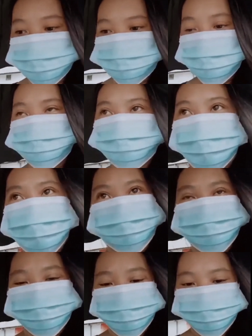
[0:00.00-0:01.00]
man po ako
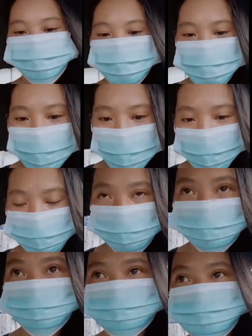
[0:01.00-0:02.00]

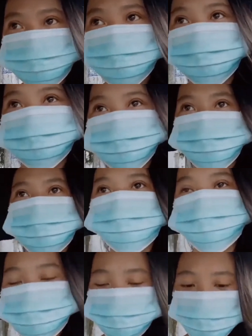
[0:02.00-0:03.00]
hindi
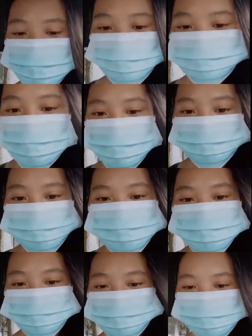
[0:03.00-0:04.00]
man po ako maka full
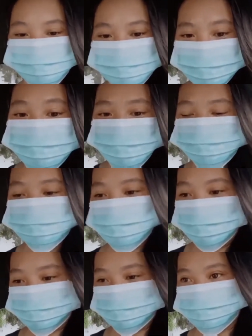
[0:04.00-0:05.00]
support ngayon
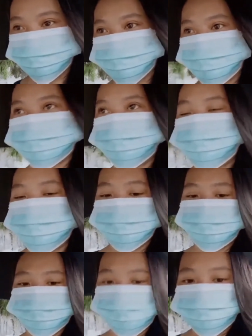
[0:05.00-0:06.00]
dahil
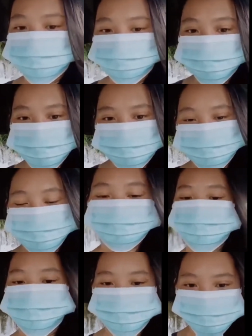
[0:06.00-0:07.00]
ganito man po yung
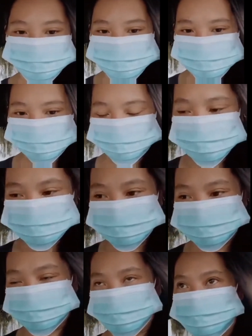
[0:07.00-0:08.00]
ganito po yung sitwasyon
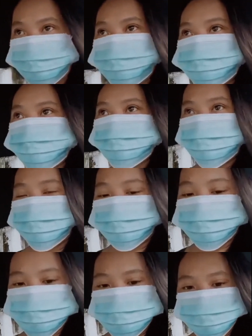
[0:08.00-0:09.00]
ko and
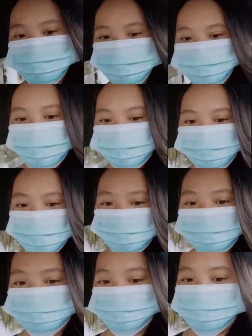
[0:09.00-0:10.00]
sinisigurado ko
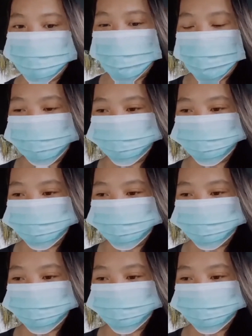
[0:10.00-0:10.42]
po na